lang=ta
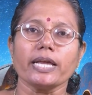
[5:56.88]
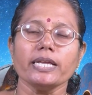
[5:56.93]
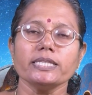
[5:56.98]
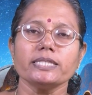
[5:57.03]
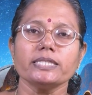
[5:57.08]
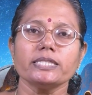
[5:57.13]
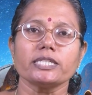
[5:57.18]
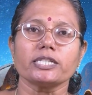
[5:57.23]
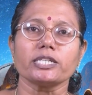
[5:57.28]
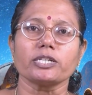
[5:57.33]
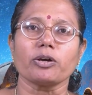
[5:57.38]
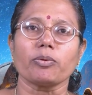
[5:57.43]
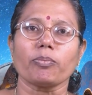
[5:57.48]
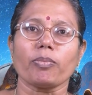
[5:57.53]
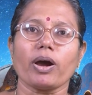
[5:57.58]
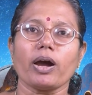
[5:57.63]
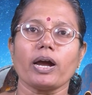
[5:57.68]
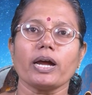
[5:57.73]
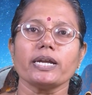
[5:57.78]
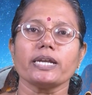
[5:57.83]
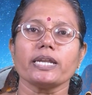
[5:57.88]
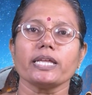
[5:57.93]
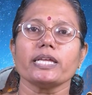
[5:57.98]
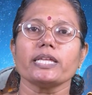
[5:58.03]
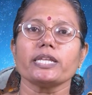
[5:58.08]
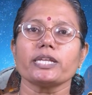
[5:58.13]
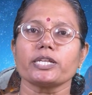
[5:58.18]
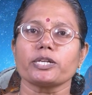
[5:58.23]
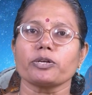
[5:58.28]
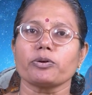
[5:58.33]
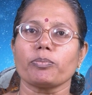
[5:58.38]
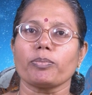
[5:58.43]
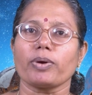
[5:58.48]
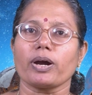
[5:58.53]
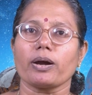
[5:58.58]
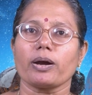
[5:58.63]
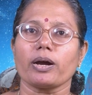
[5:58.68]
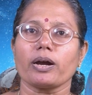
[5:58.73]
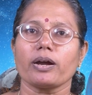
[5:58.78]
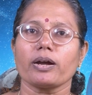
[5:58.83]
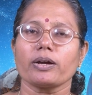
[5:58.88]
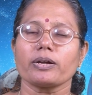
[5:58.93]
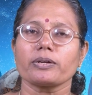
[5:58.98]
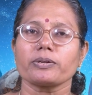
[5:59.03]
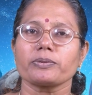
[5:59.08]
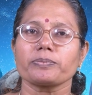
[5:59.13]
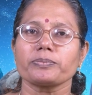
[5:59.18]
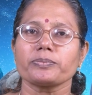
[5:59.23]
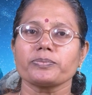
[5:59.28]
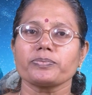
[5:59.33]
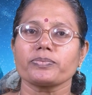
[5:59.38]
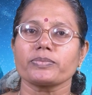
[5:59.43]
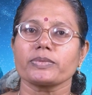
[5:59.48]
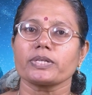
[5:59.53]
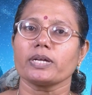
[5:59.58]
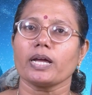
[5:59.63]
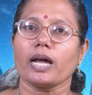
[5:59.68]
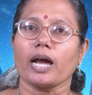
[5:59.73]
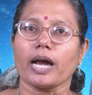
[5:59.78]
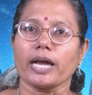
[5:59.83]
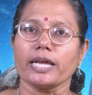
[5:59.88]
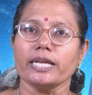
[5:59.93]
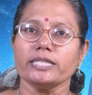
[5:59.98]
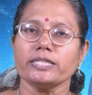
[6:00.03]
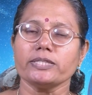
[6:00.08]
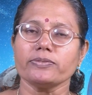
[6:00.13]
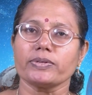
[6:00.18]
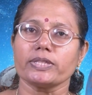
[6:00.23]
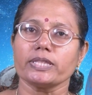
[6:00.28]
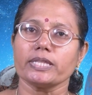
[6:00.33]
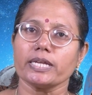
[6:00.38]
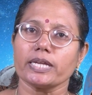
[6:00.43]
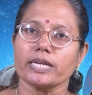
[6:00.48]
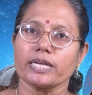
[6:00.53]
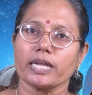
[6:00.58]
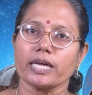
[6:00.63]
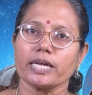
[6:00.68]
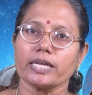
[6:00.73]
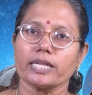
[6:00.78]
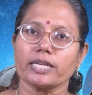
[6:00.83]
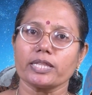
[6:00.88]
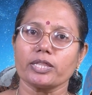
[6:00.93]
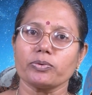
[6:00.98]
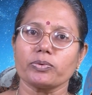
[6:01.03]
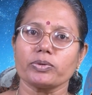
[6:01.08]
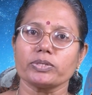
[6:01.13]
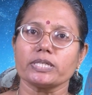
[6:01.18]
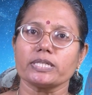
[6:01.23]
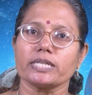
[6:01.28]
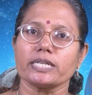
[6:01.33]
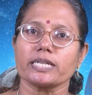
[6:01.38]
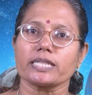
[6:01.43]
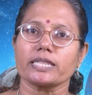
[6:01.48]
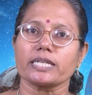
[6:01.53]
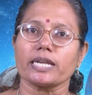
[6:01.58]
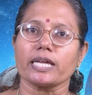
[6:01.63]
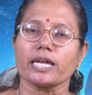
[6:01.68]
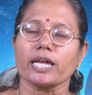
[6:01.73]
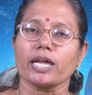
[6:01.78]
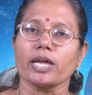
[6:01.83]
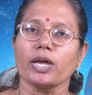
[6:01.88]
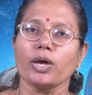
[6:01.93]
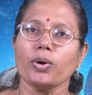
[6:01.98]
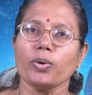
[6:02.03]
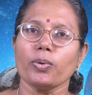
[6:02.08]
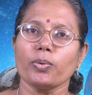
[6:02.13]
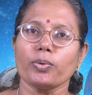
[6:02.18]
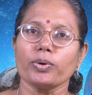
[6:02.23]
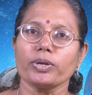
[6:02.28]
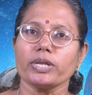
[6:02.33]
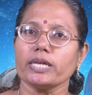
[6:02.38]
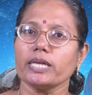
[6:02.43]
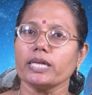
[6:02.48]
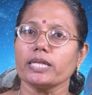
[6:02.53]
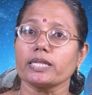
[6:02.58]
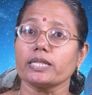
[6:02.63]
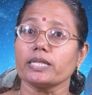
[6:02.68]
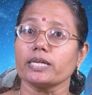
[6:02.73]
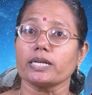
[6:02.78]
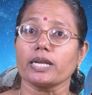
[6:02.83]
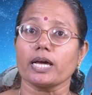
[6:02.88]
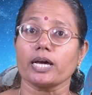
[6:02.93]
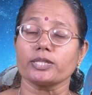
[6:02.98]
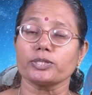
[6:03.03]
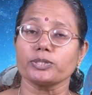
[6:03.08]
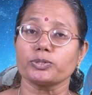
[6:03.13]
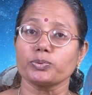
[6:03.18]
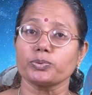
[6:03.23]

ஐஸ் இருக்குமா நீர் இருக்குமா ஐஸ் வந்து என்ன ஆகிறது கொஞ்ச நேரத்தில் உருகிறது நான் அது